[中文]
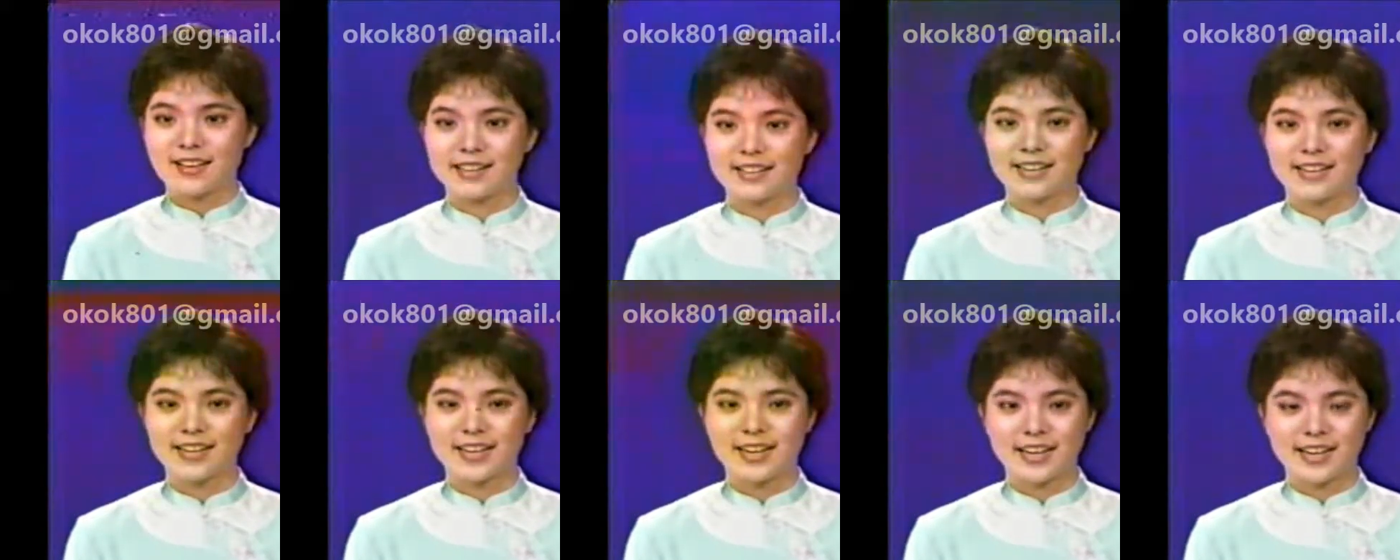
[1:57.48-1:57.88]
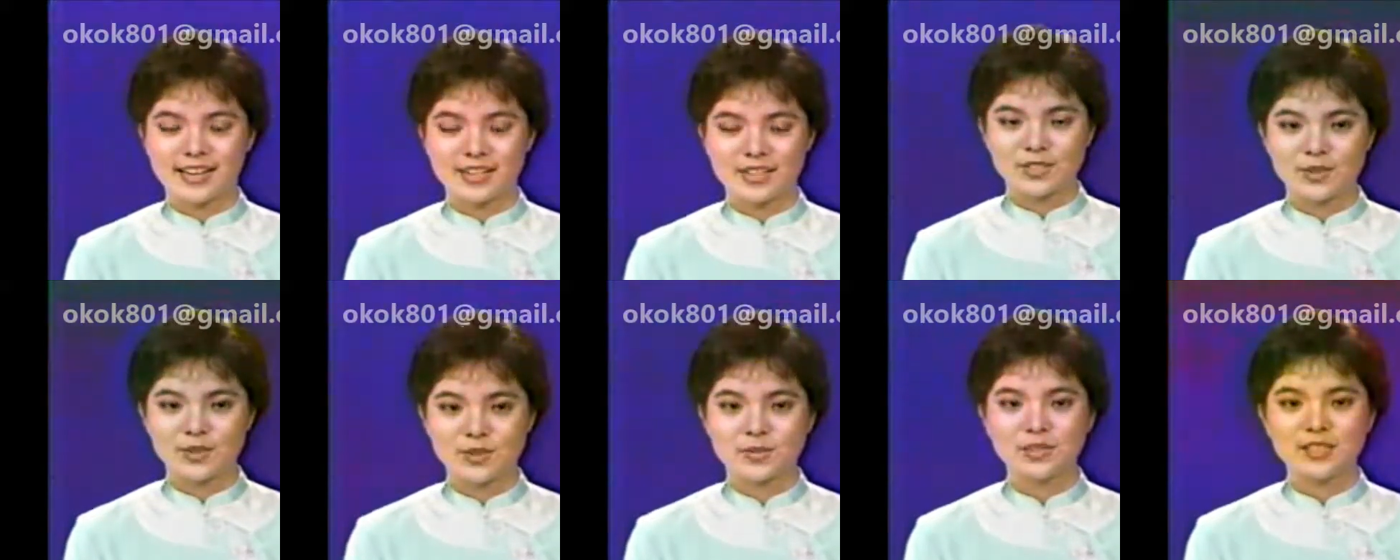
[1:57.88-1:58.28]
一个
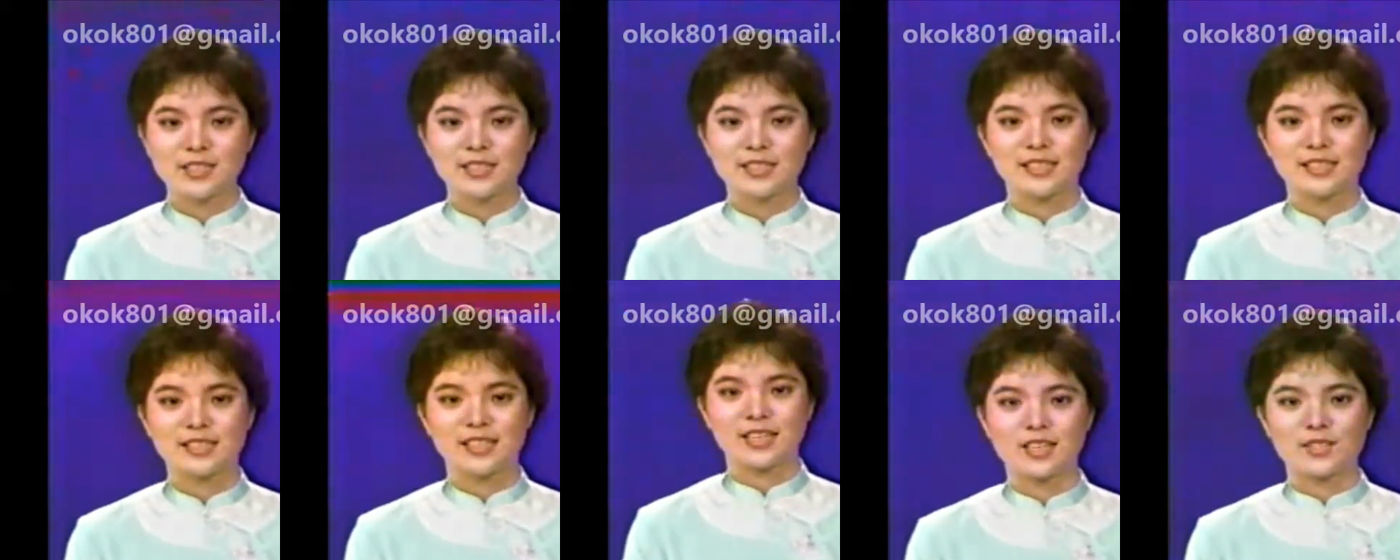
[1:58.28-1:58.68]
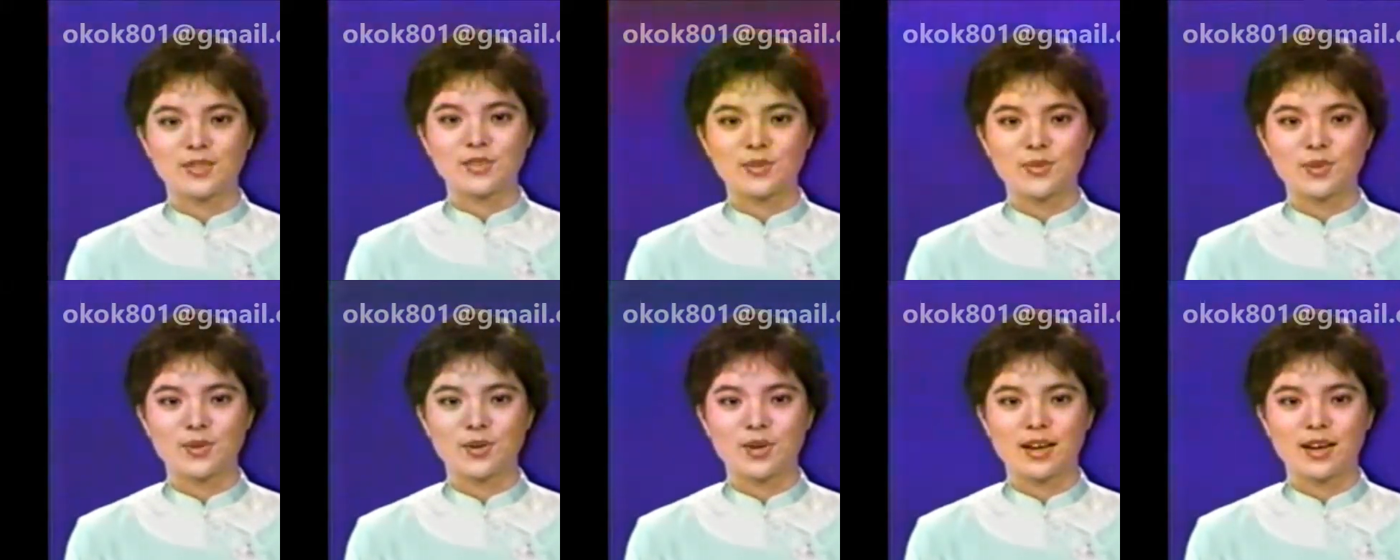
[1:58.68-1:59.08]
很容易写
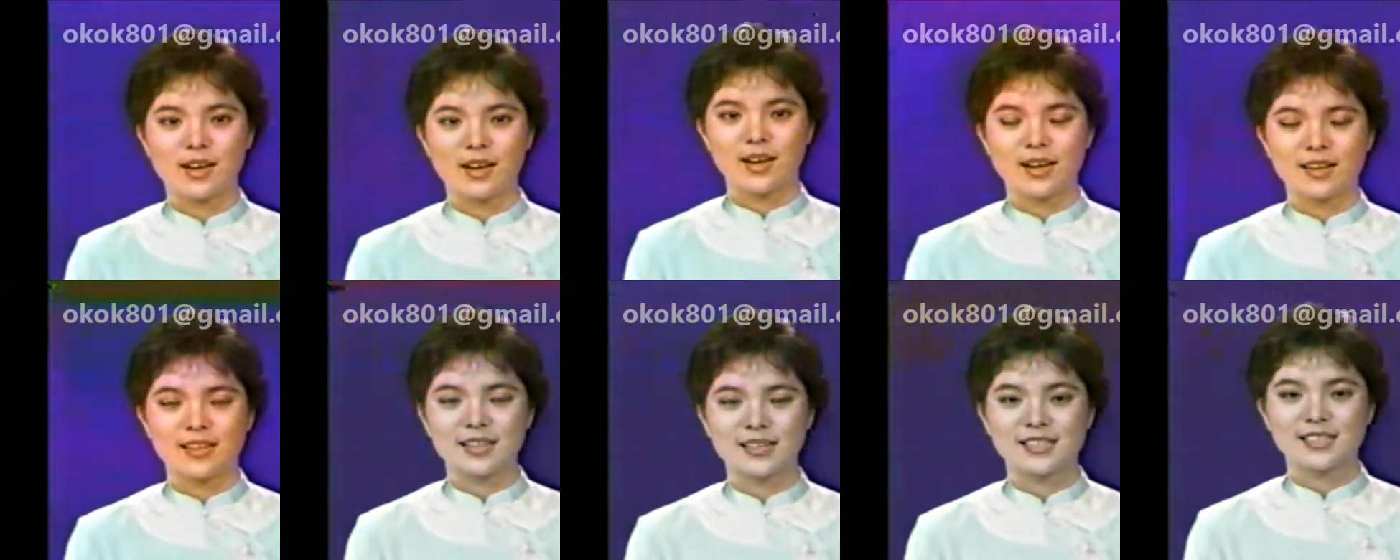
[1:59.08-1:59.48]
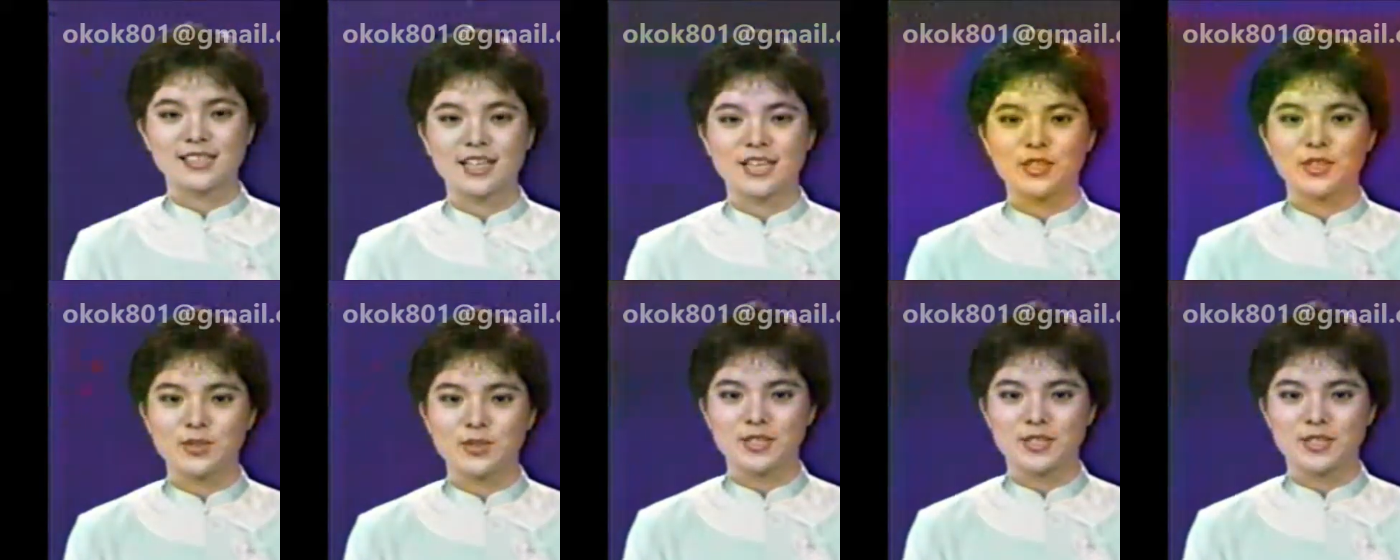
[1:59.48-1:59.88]
错，而
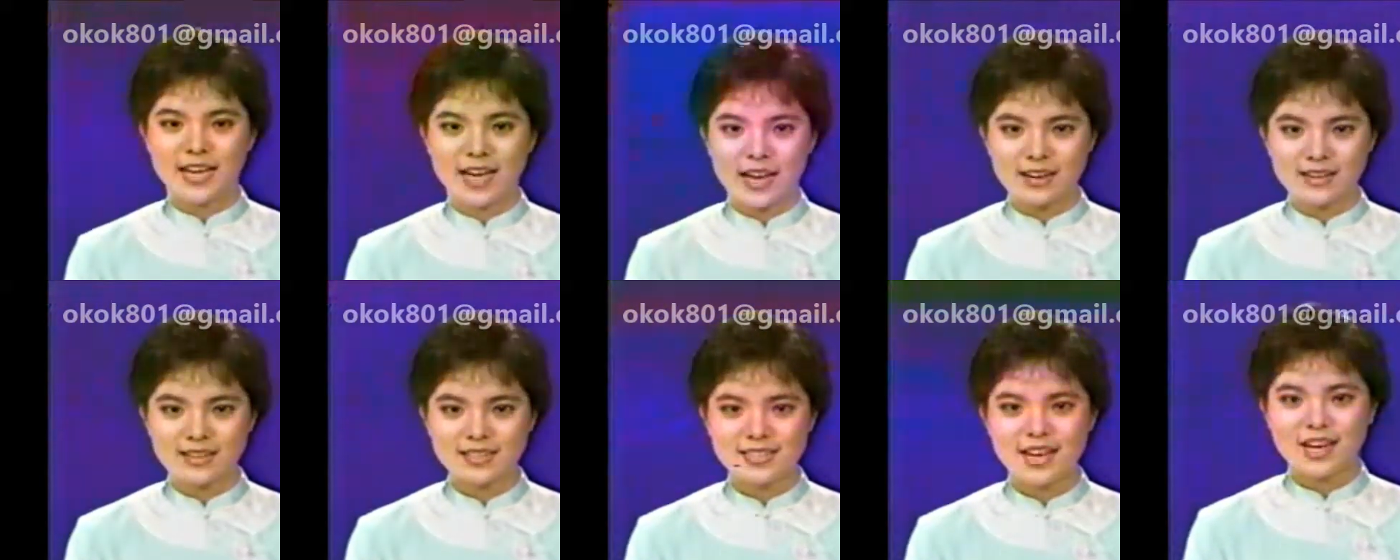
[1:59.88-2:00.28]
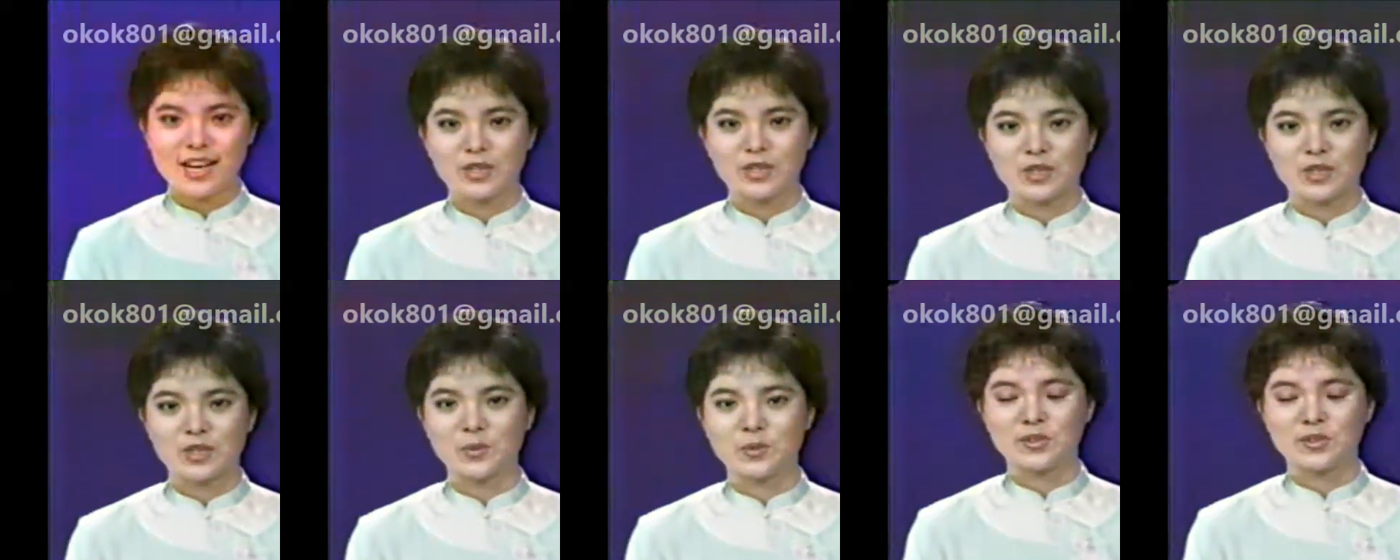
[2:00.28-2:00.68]
且又常
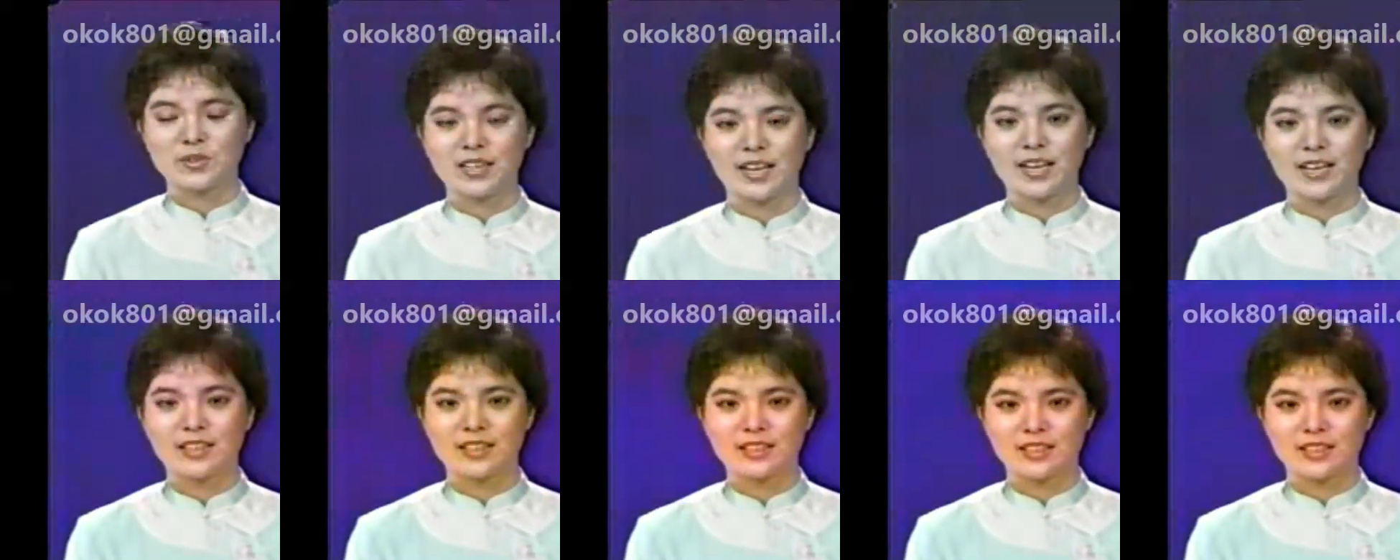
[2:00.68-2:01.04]
常用的